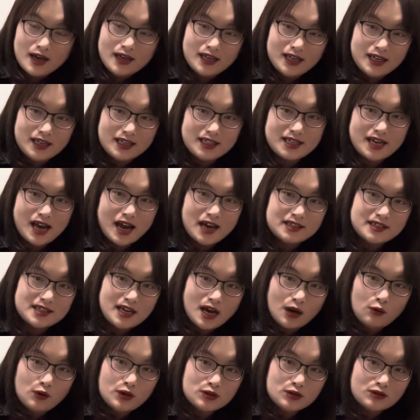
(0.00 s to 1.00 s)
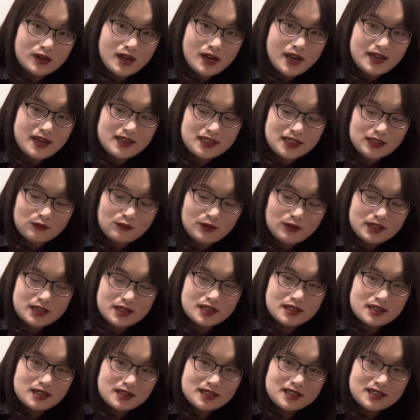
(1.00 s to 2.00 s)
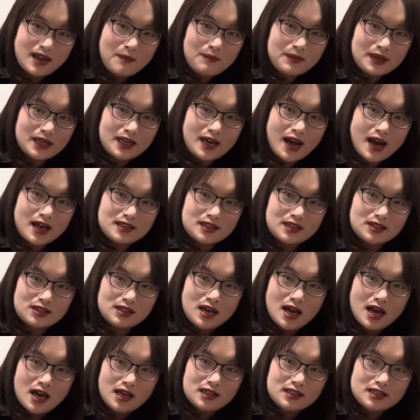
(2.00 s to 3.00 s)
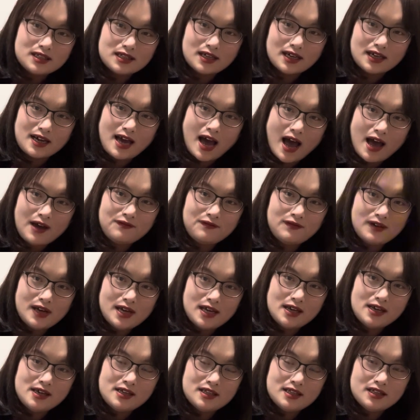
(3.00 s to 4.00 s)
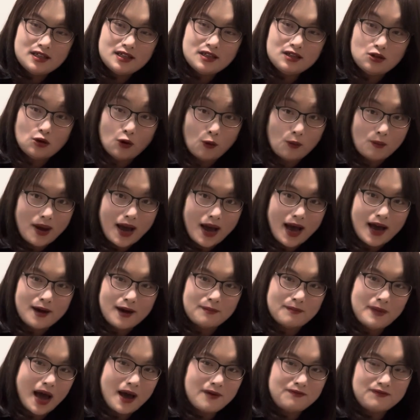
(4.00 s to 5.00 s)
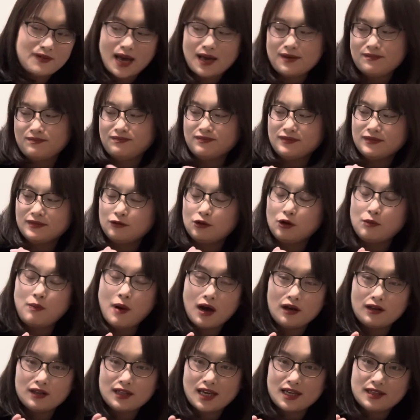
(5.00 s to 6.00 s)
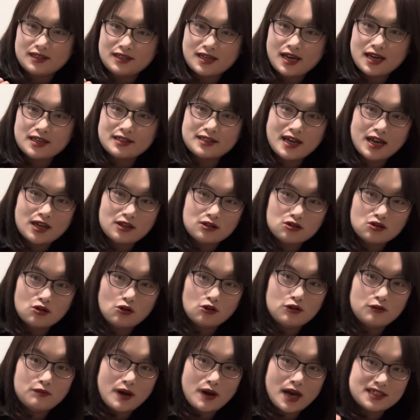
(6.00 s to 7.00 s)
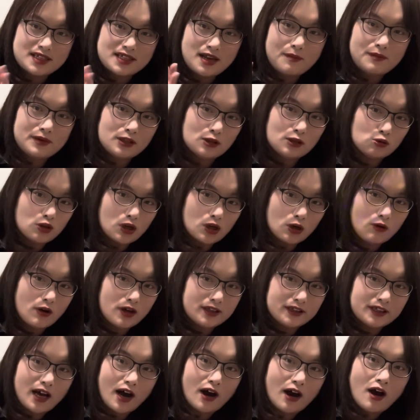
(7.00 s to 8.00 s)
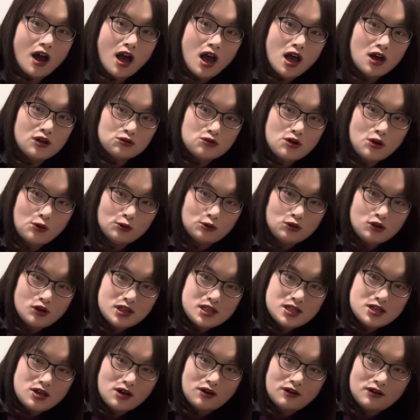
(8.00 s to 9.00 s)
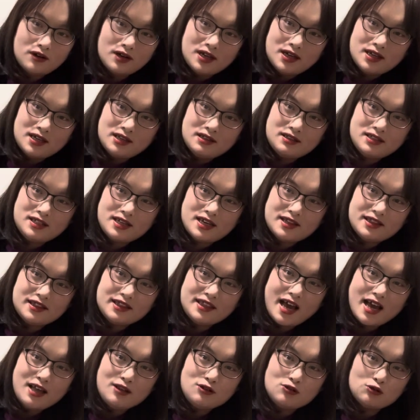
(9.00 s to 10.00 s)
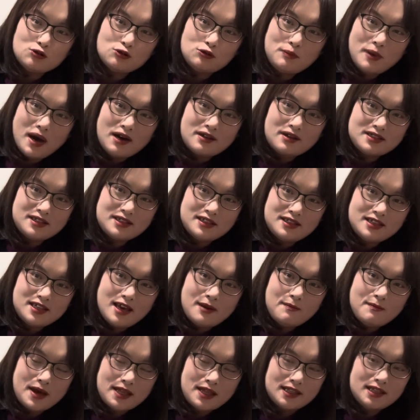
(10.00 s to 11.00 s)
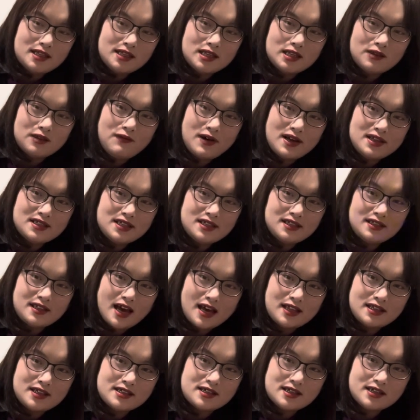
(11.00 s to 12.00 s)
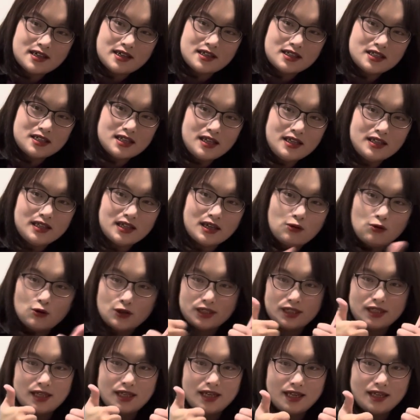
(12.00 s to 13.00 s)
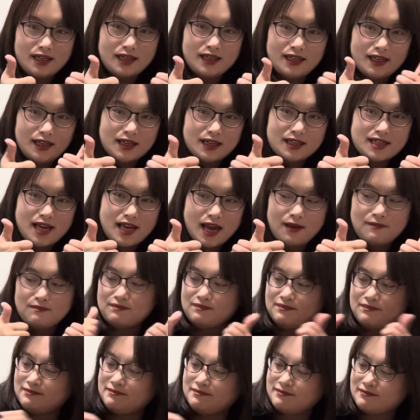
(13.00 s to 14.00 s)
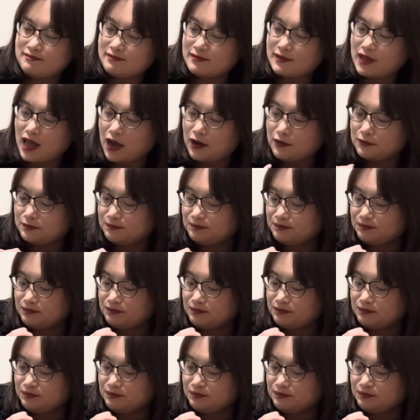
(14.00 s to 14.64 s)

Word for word: 一家一家问说，哎，请问这个商品卡的这个咖啡有吗？很麻烦，我跑了两家才终于把商品都兑换到。所以我觉得这种简单粗暴、直接把零食放进来的这个深得我心，一个赞。好，